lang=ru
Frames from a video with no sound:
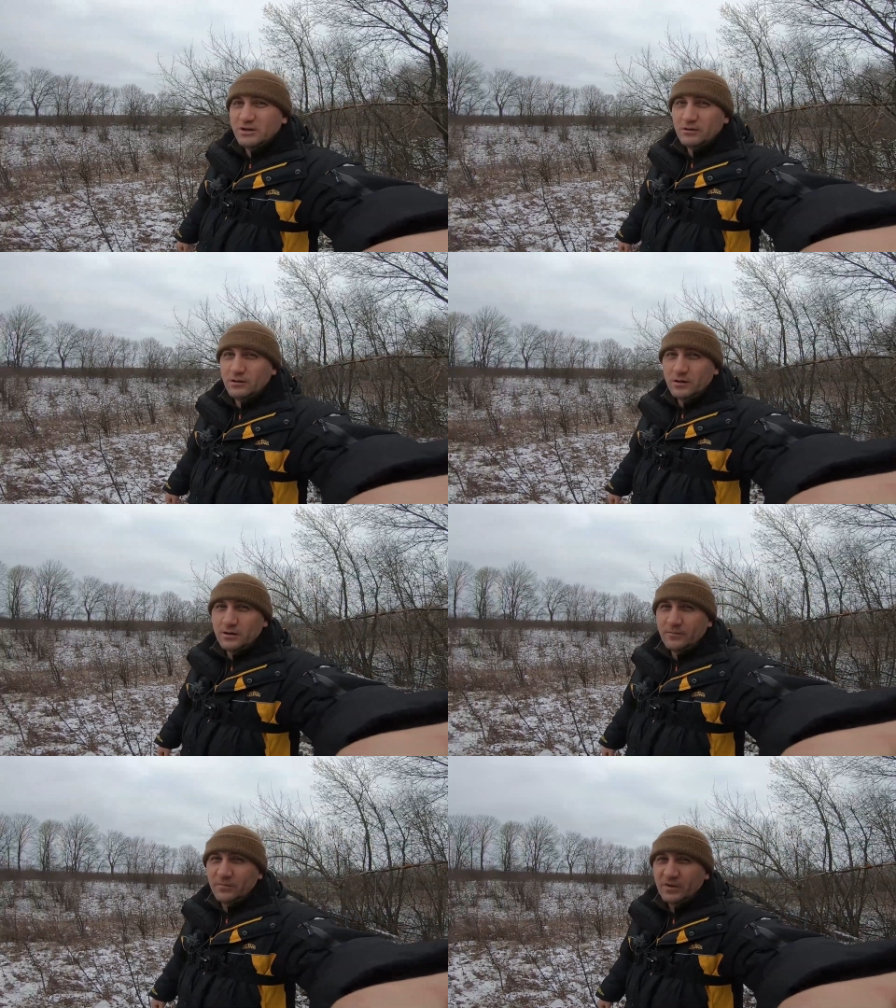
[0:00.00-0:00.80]
был,
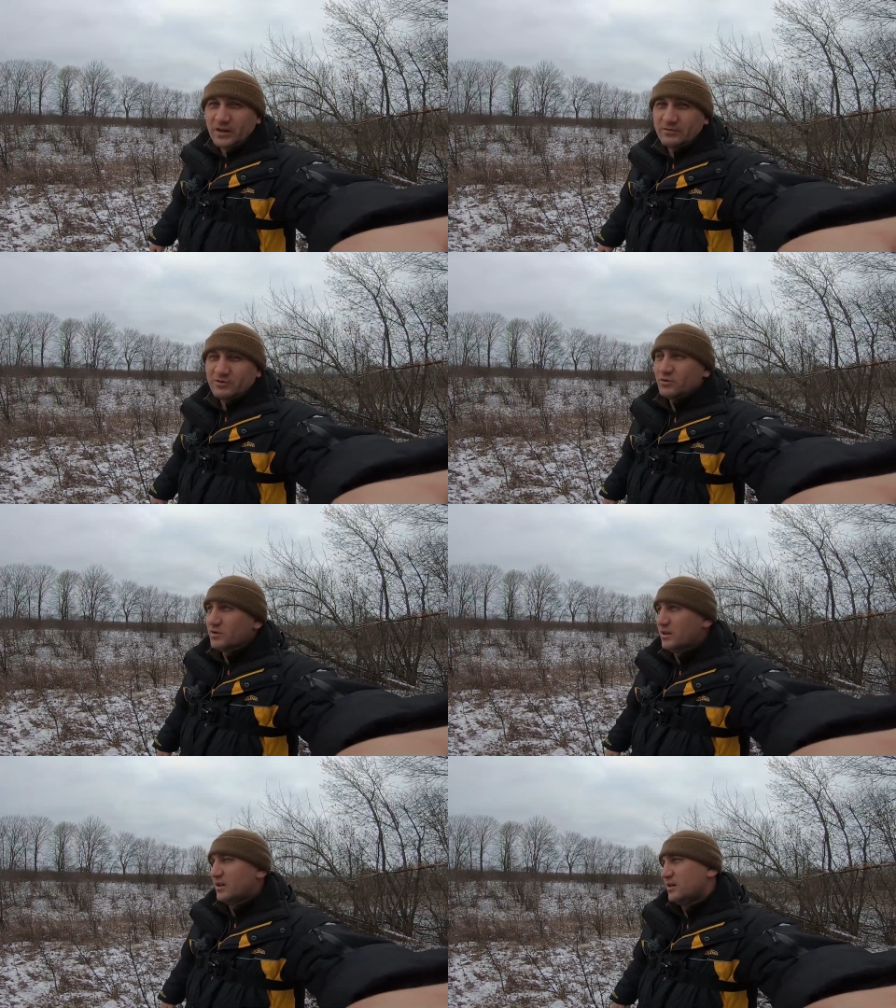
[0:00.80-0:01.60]
надо
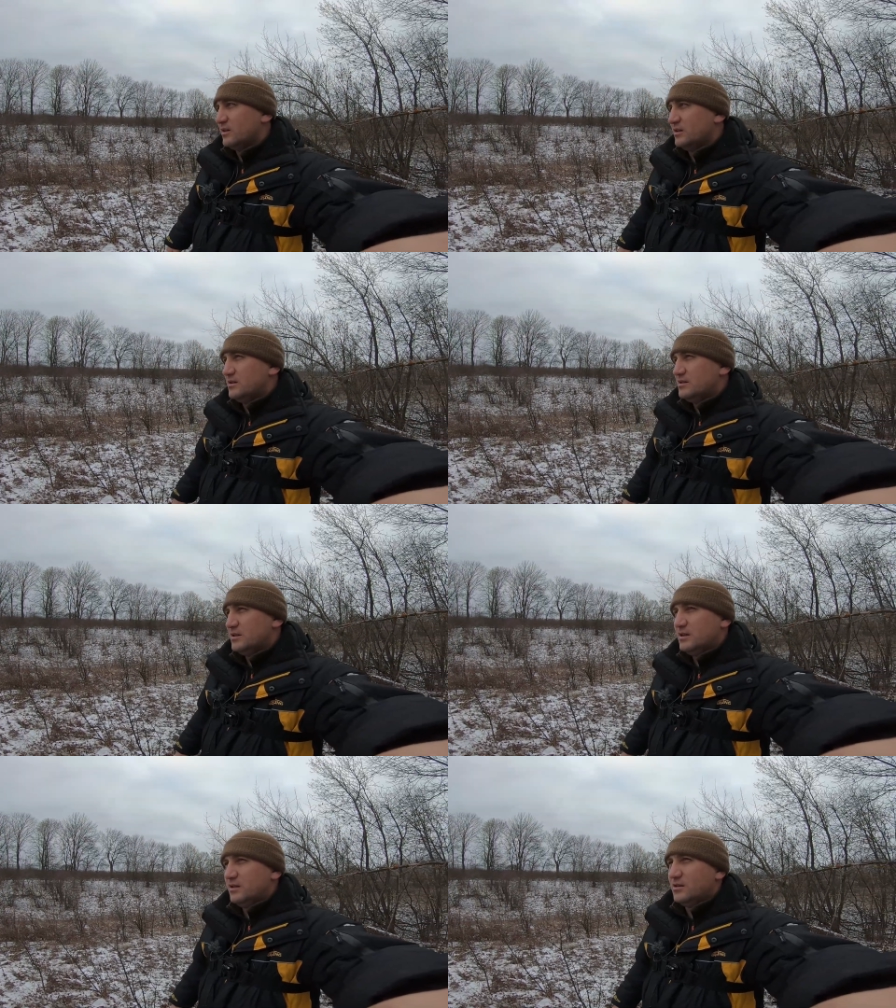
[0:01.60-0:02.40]
все-таки
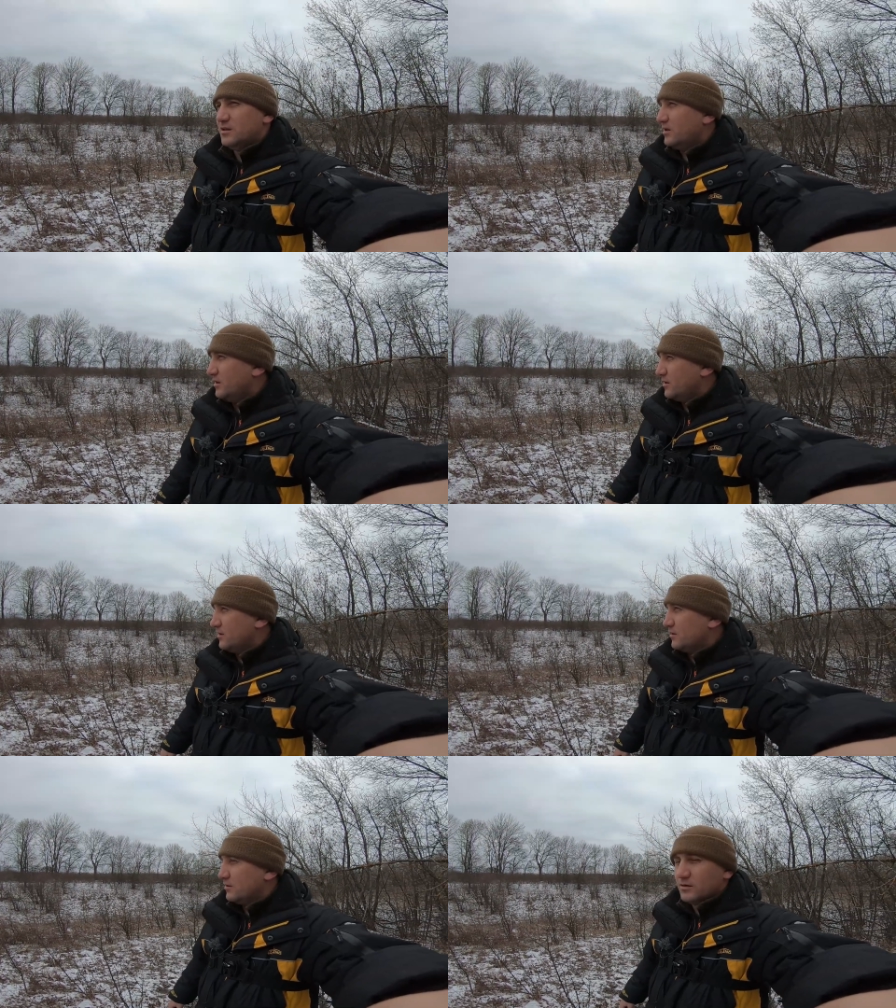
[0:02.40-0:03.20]
идти
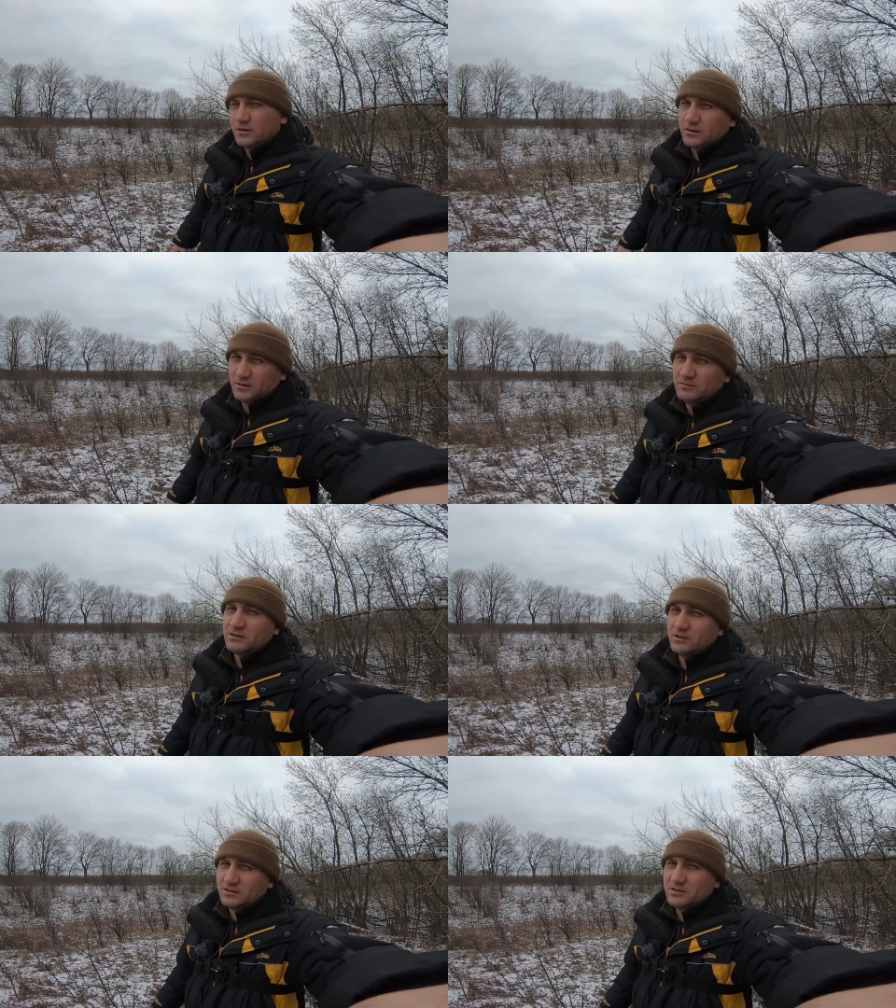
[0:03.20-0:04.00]
и, э,
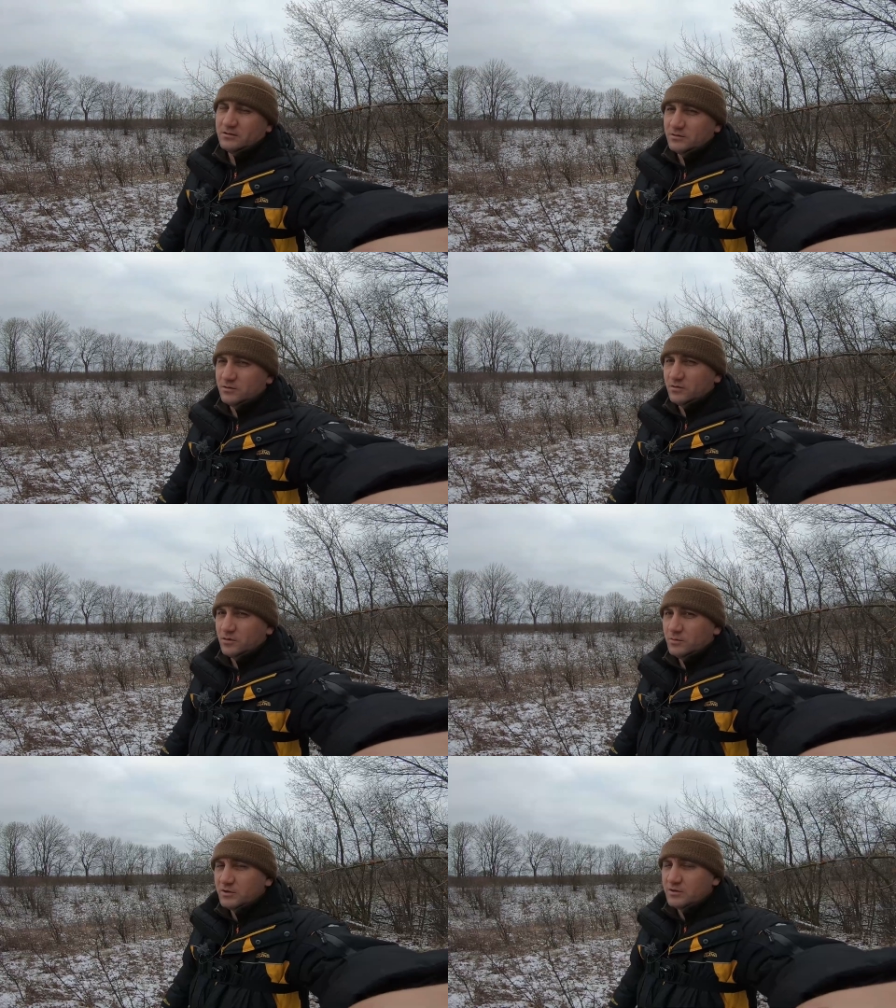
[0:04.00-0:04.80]
наверное, сделать
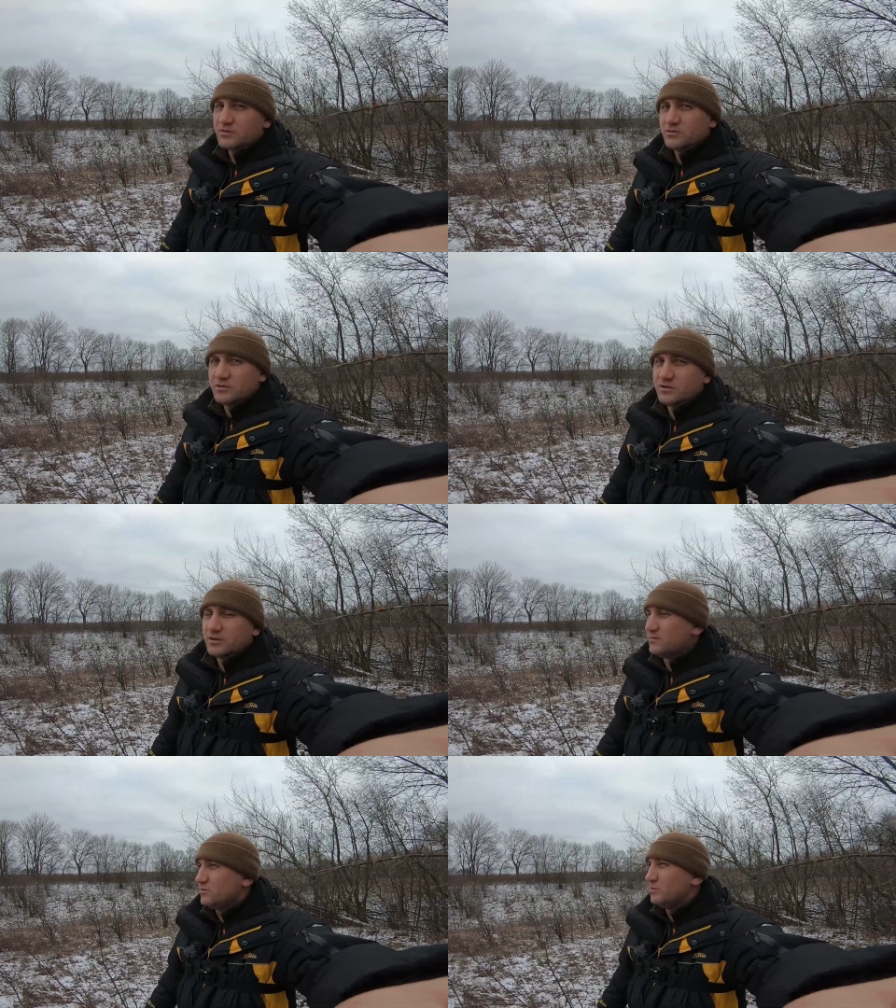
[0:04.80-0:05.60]
другое место, то есть сеть
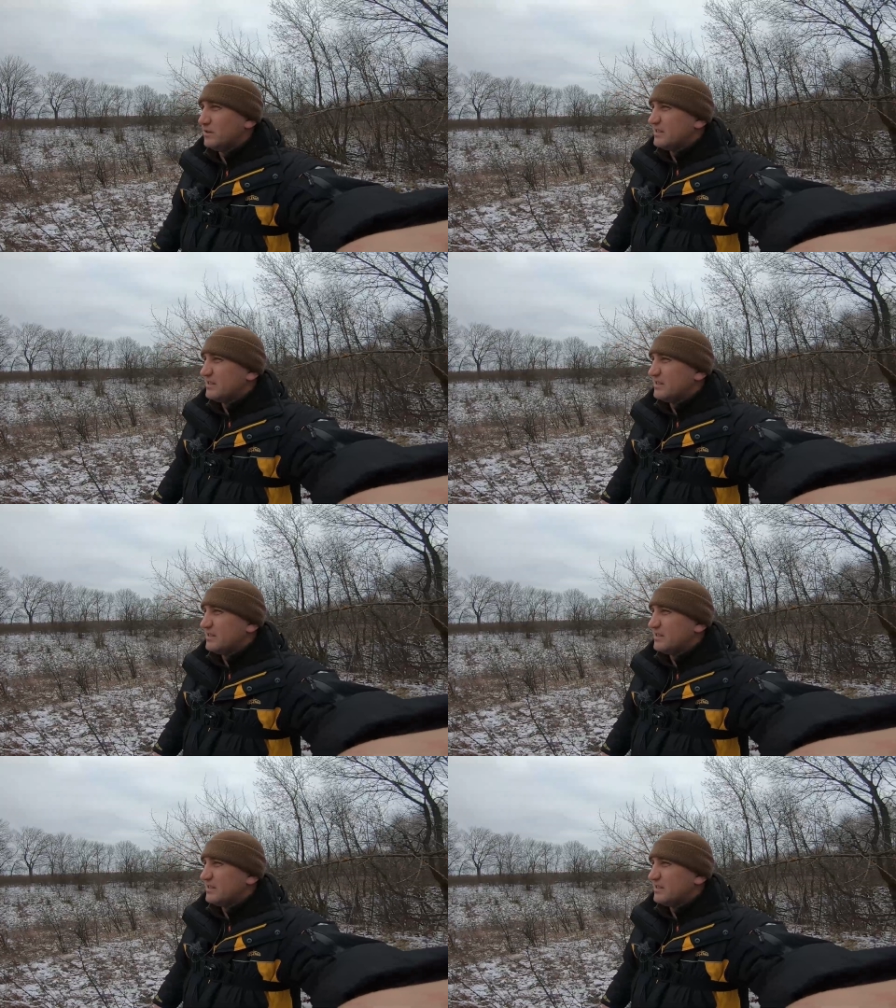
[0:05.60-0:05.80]
надо будет